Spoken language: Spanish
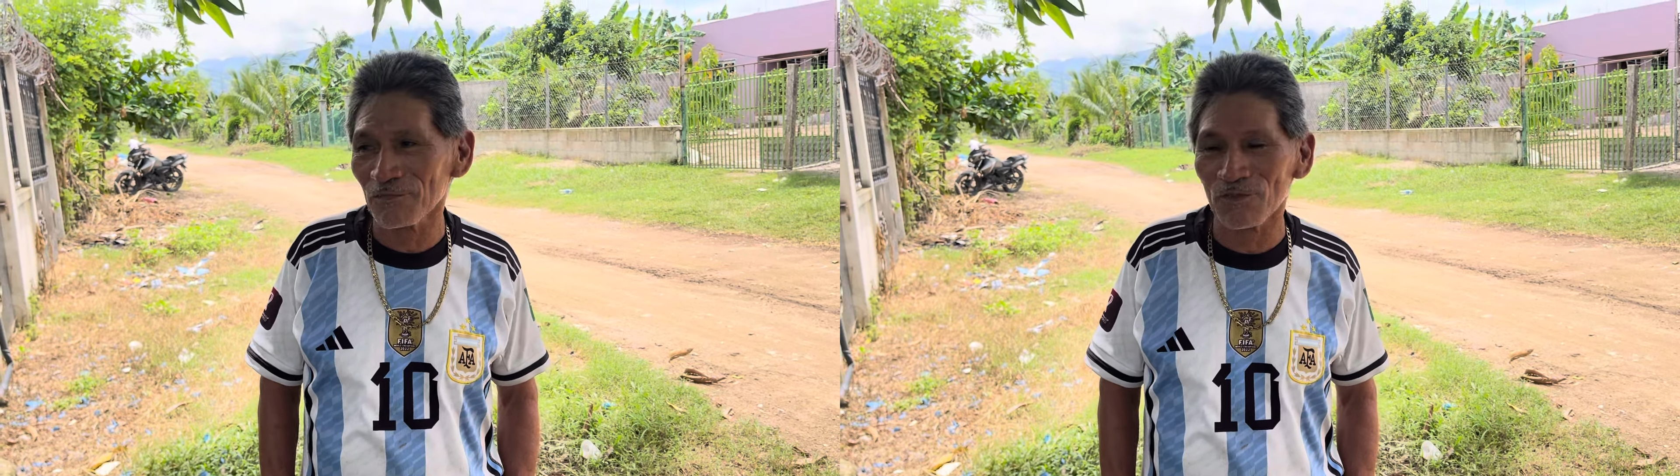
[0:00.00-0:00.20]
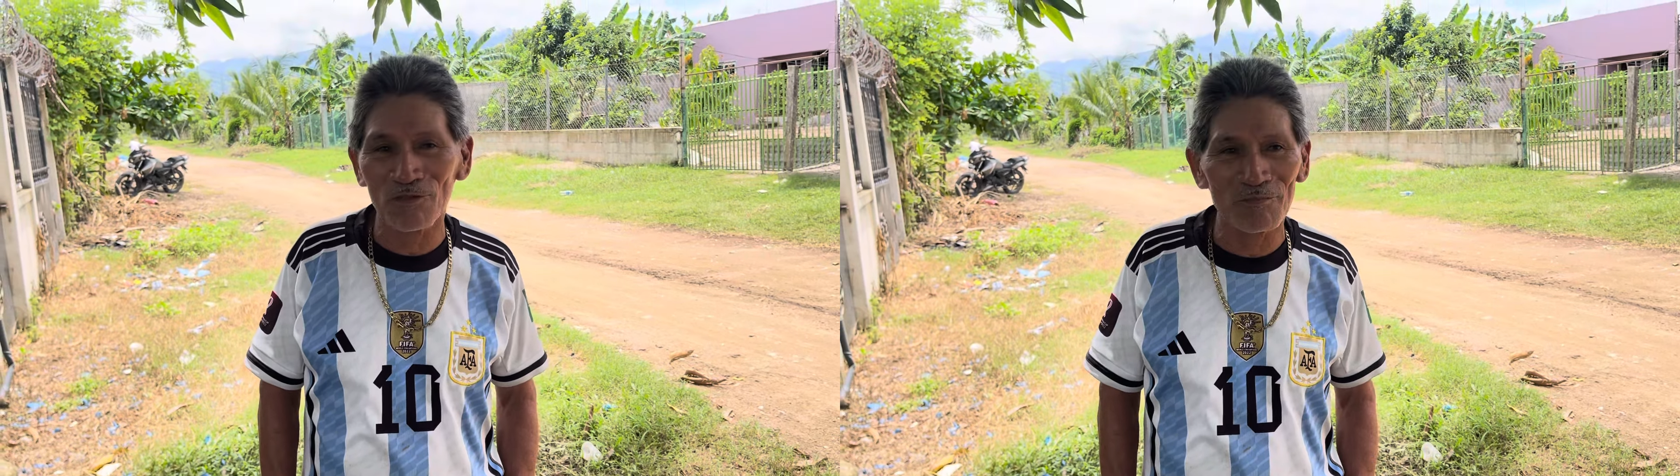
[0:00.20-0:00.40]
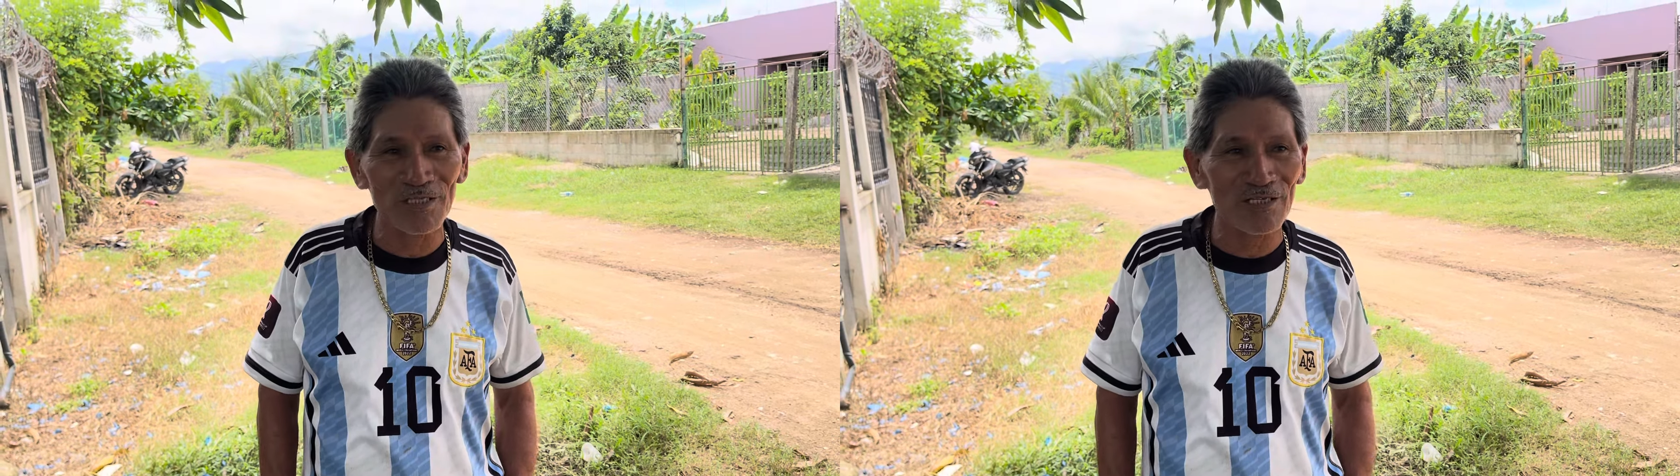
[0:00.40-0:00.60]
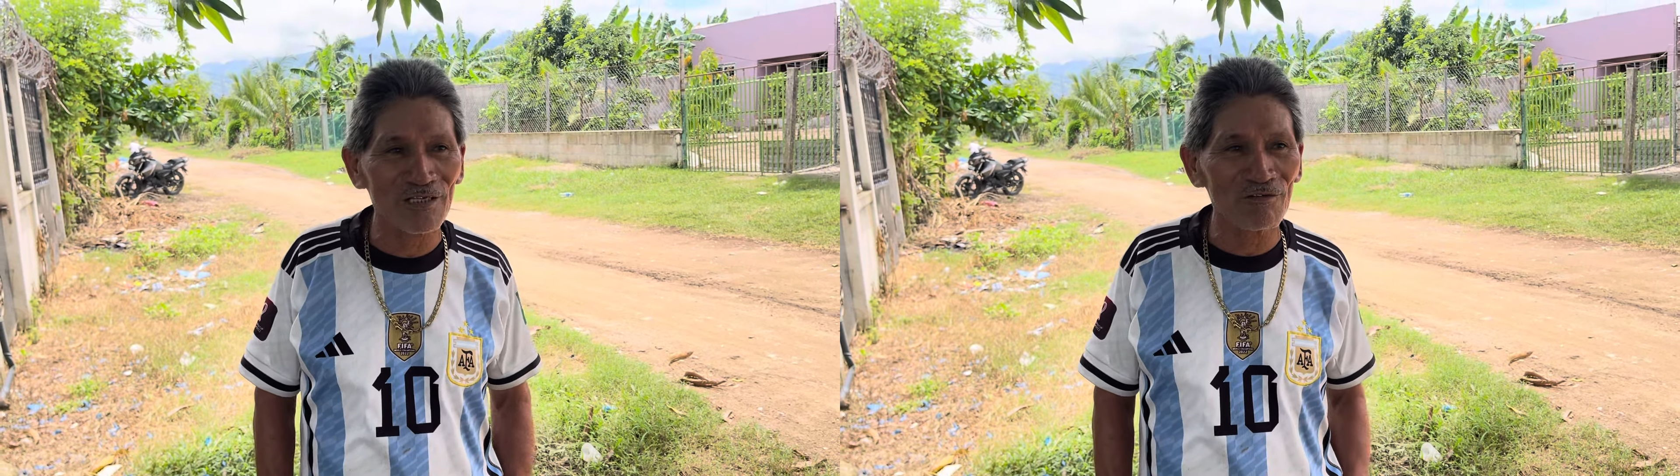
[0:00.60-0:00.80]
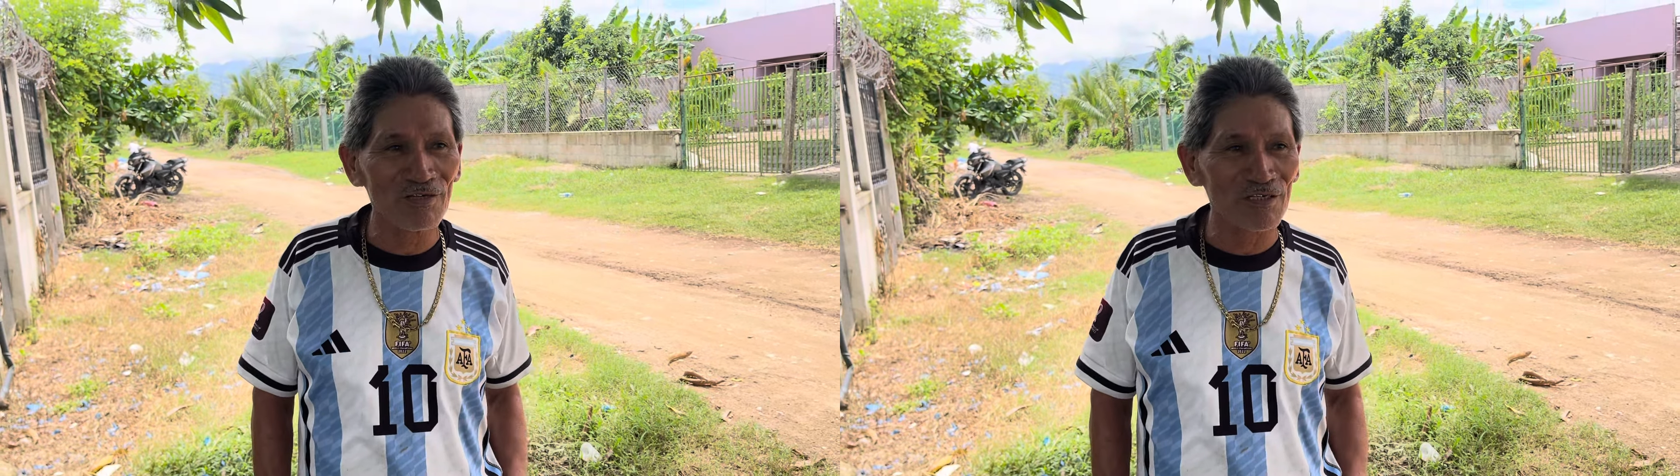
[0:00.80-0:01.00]
Solo me
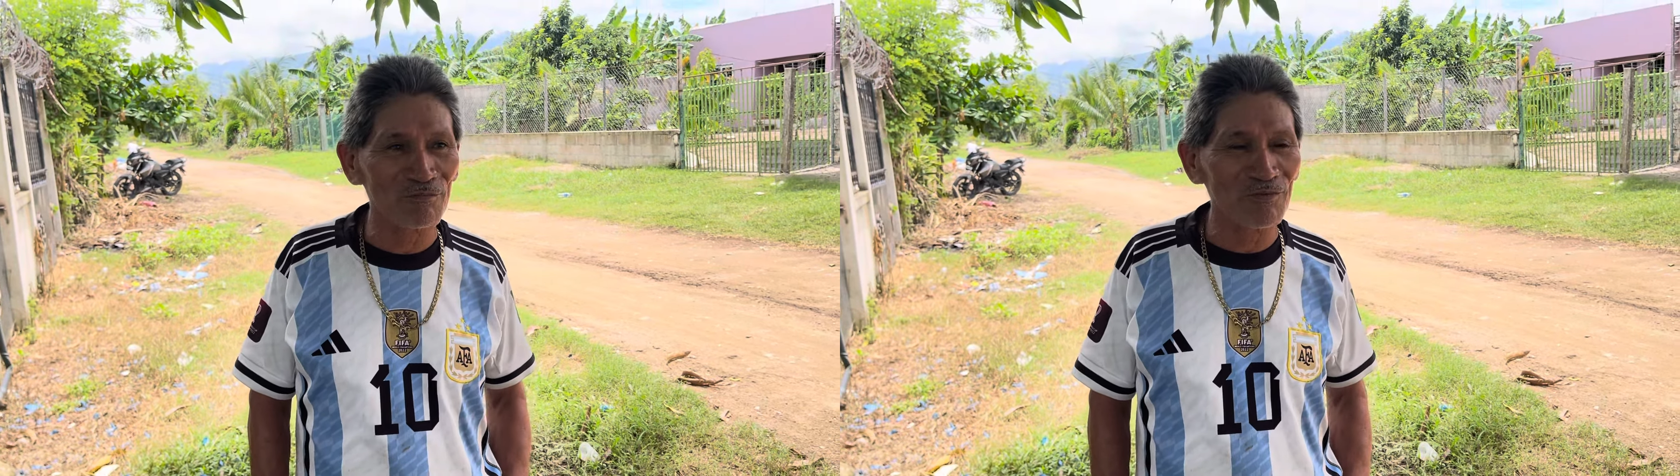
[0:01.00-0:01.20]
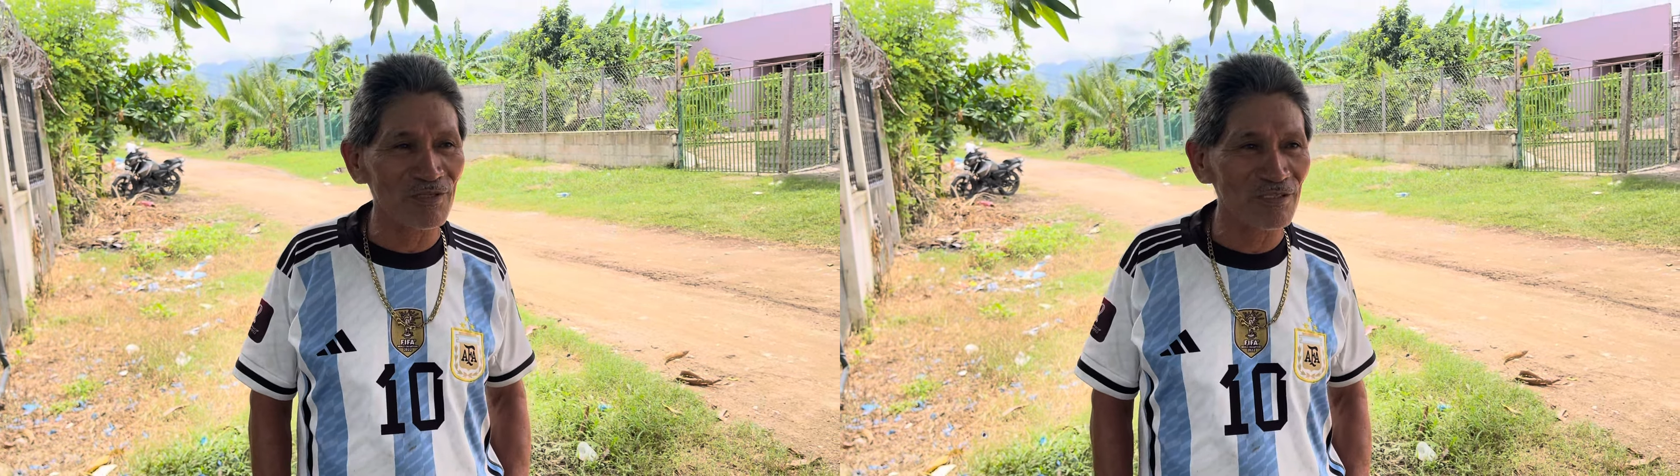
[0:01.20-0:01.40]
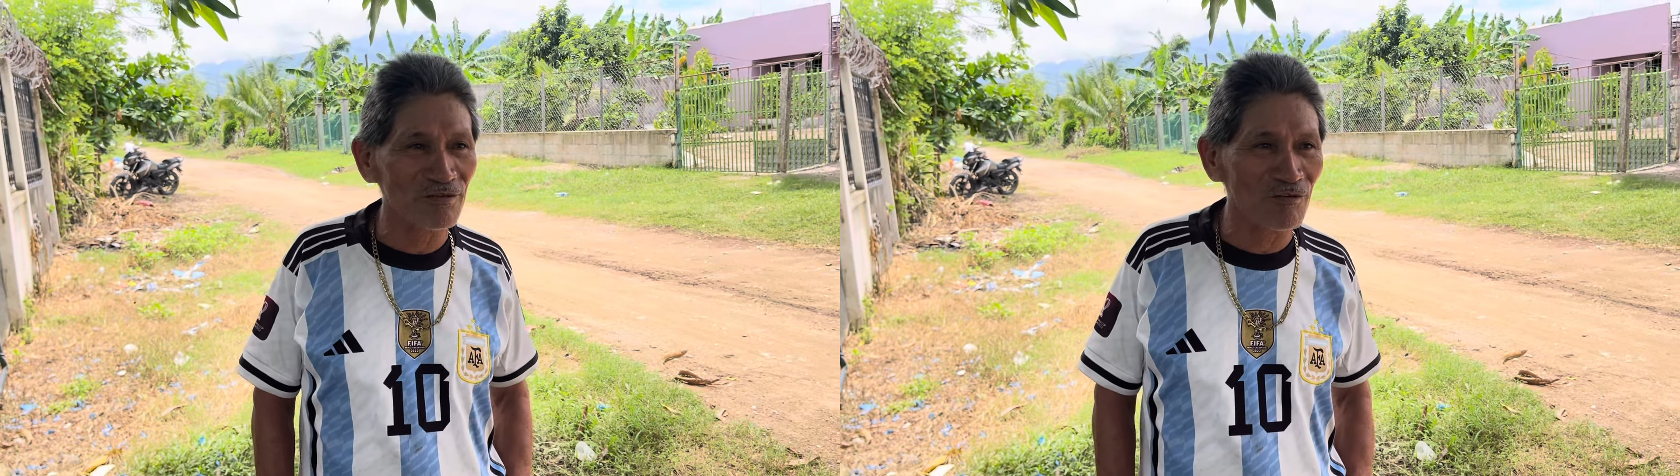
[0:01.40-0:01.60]
salieron unas pocas,